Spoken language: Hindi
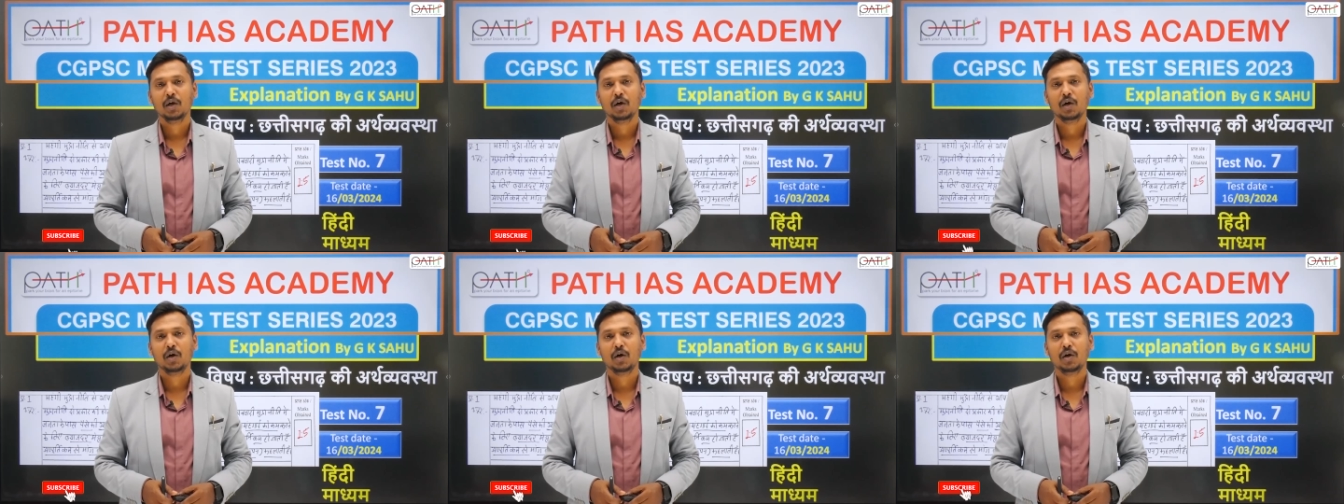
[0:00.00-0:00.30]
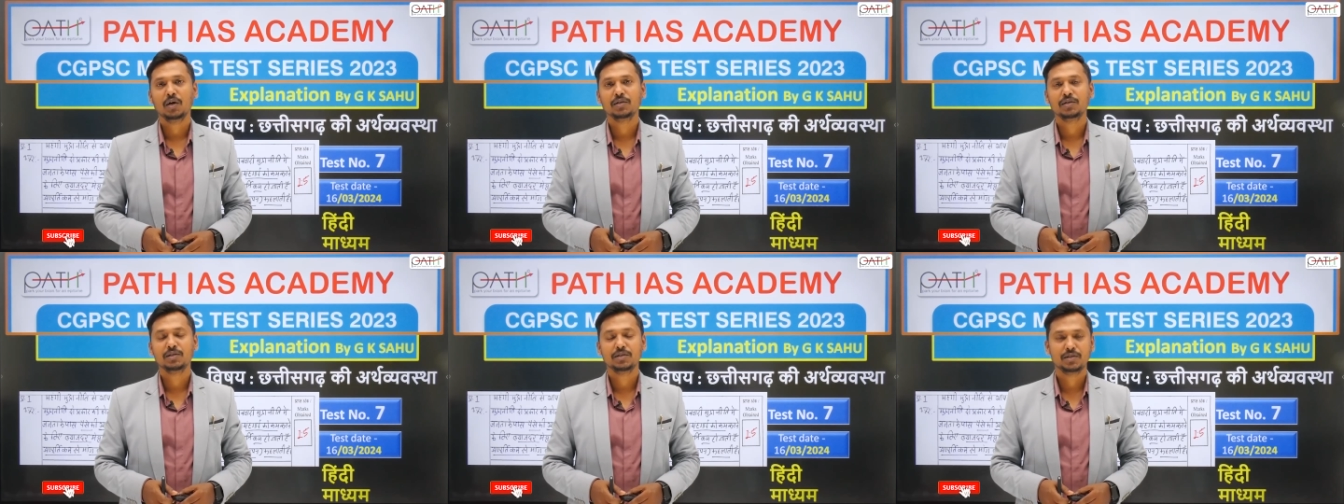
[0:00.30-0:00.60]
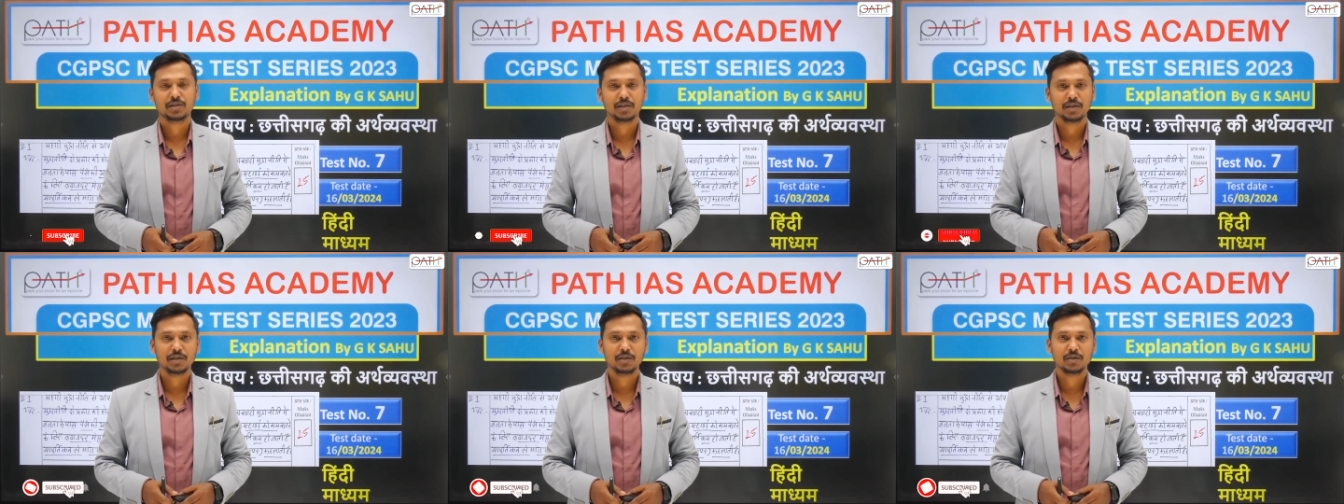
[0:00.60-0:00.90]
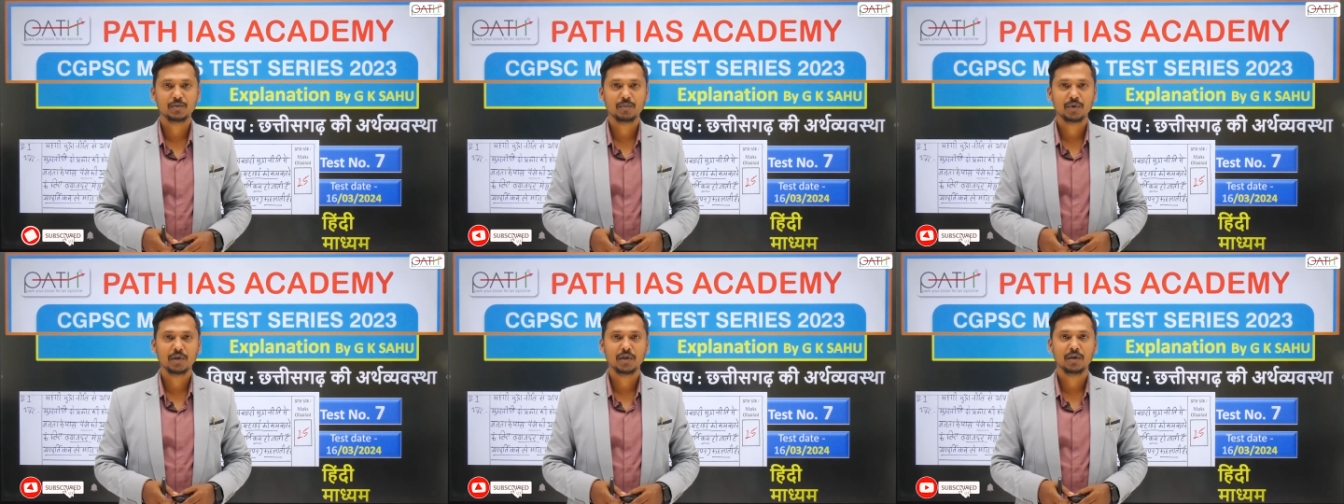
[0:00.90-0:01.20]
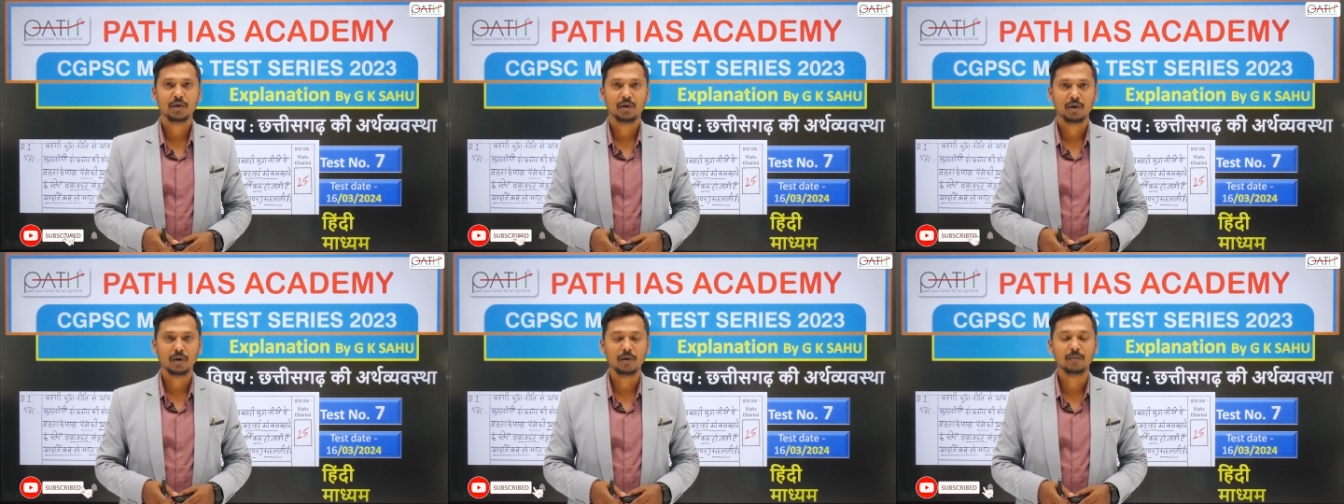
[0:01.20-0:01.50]
और जिस सीरीज़
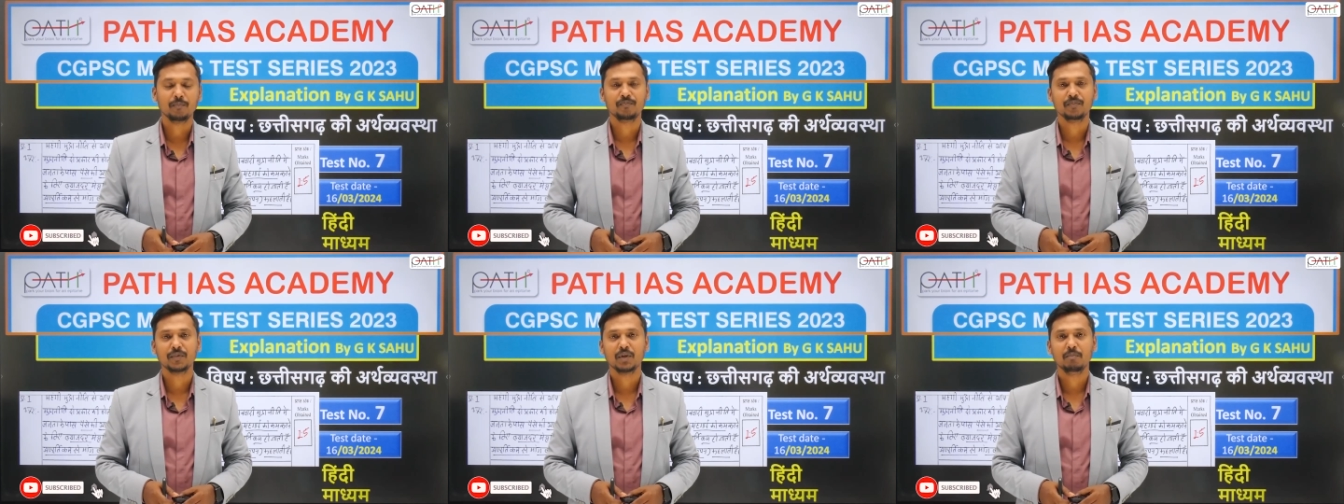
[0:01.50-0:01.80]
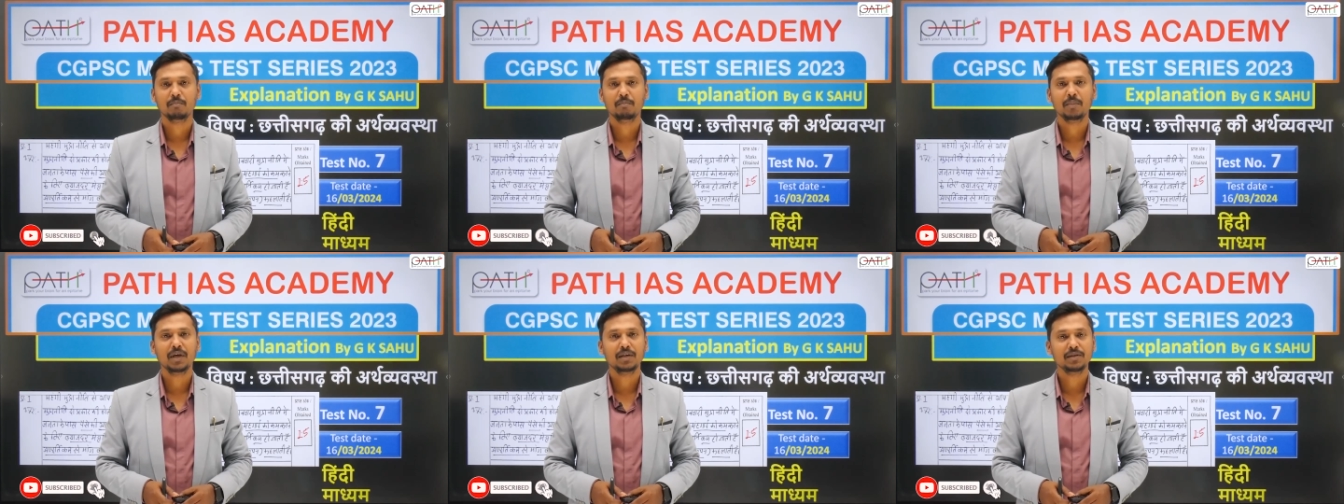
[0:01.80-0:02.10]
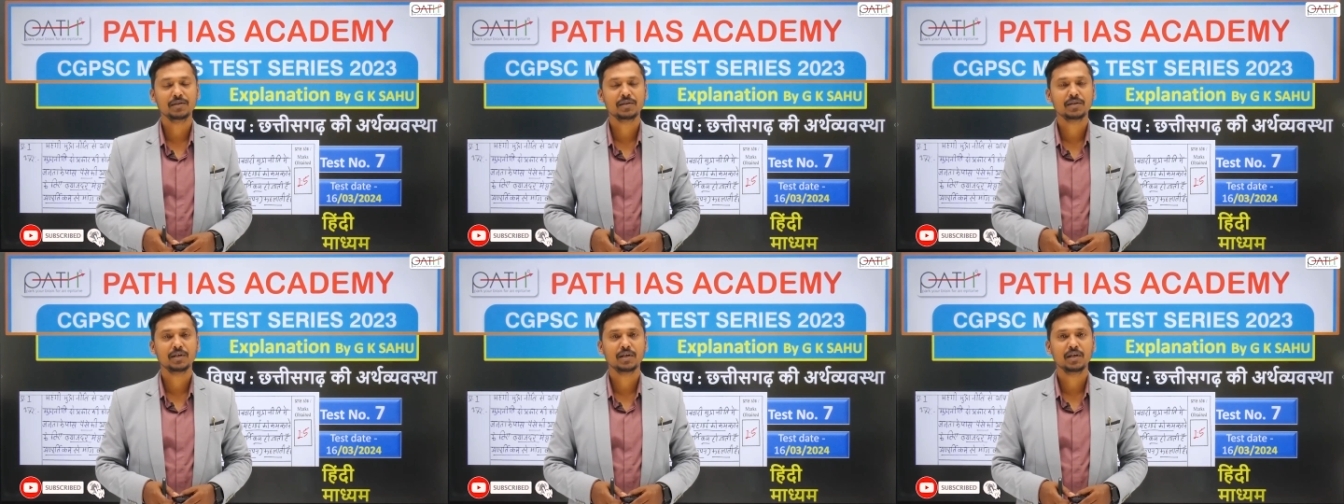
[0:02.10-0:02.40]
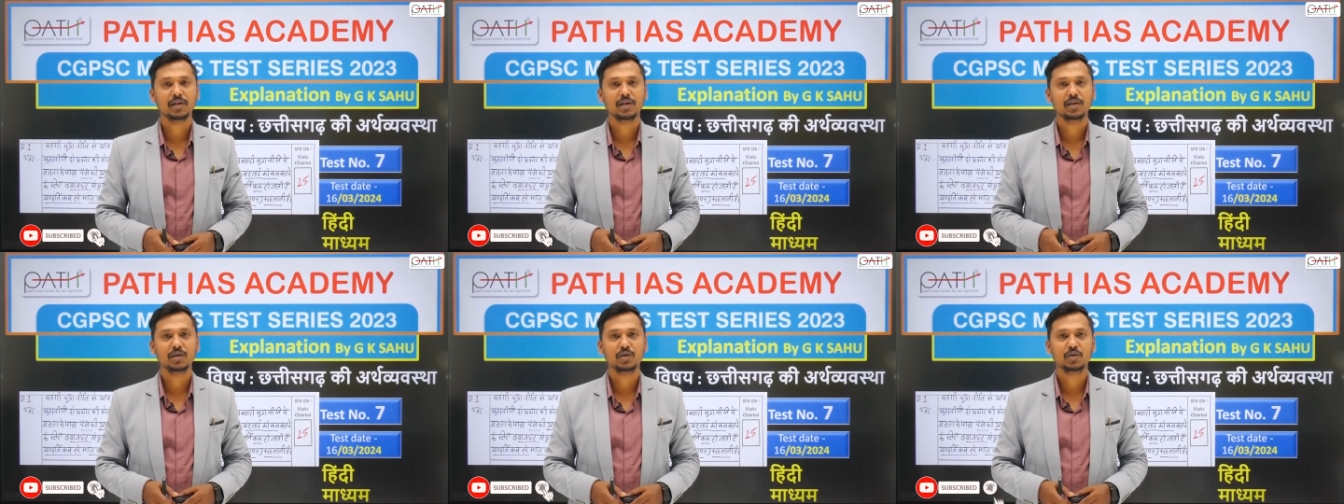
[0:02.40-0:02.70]
में हम मेंस की